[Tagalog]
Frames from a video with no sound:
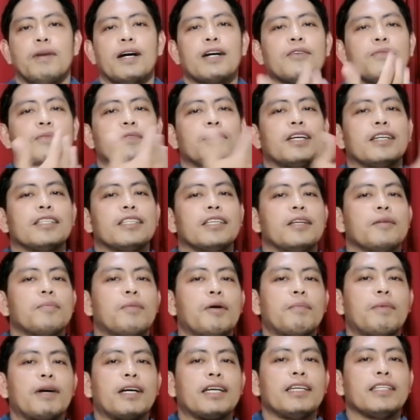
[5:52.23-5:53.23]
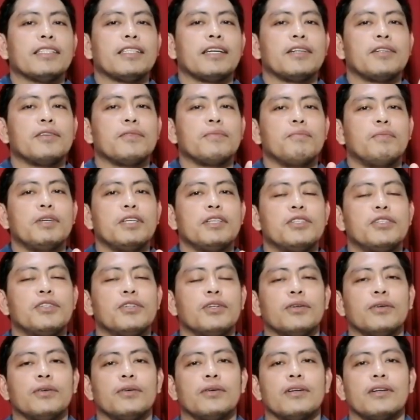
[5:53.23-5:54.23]
Bago po natin ipapakita yung
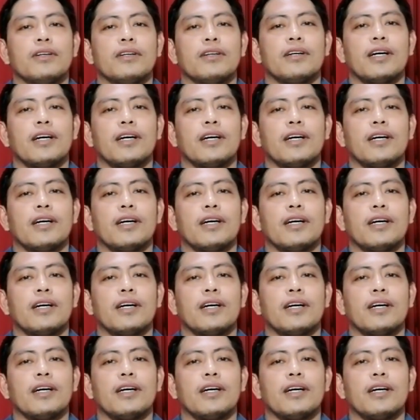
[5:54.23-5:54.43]
video